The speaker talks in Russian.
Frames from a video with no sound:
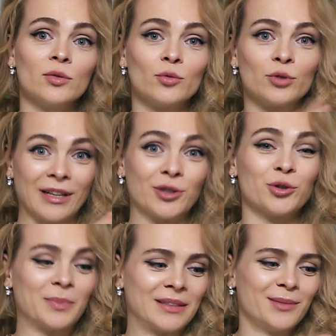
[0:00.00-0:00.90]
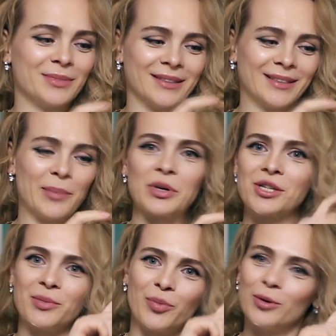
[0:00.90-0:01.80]
Ну, хорошо, спасибо, я
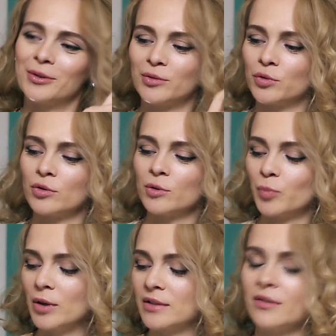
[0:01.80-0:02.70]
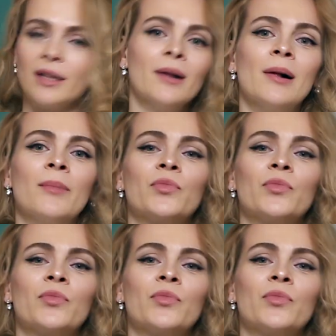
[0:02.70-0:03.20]
почти полностью все использовала,